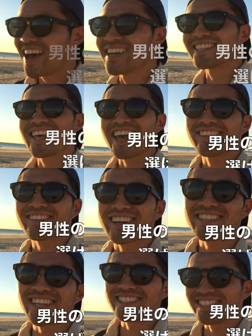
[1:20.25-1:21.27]
す。男性の
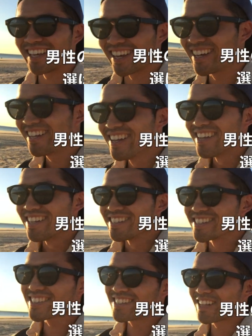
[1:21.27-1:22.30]
方にね
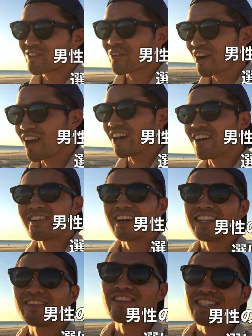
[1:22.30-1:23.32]
好きな動画が選ば
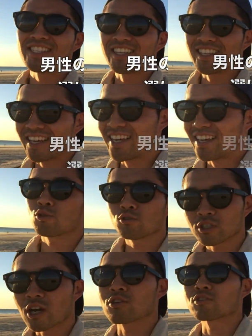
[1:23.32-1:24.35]
れてましてね、と
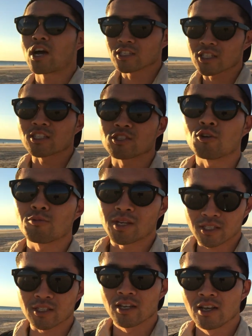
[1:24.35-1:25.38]
にかく感謝しており
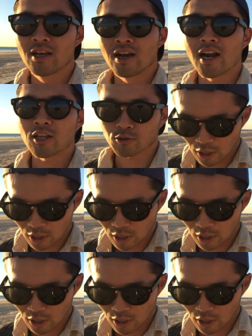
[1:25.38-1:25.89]
ます。ありがと